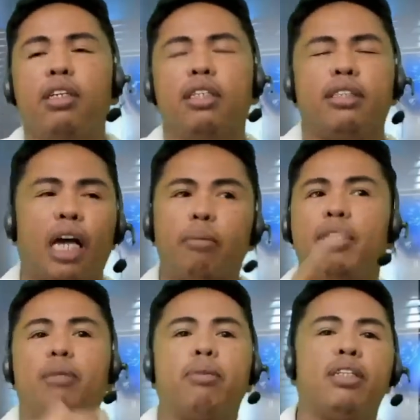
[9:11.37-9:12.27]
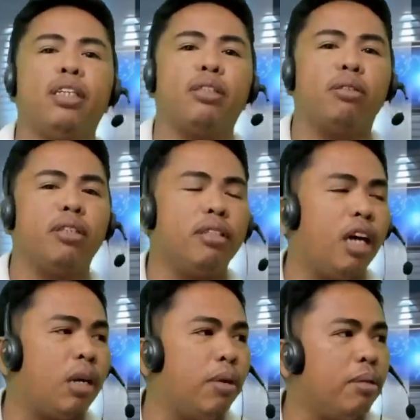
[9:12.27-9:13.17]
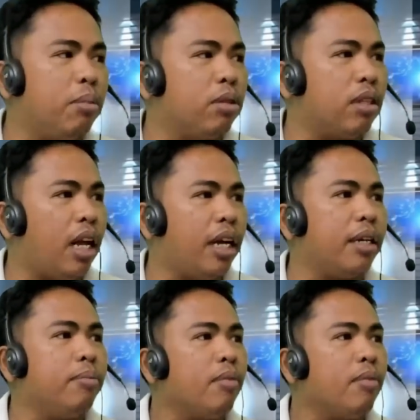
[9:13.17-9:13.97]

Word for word: Sabi naman dito ni Darwin Botlay,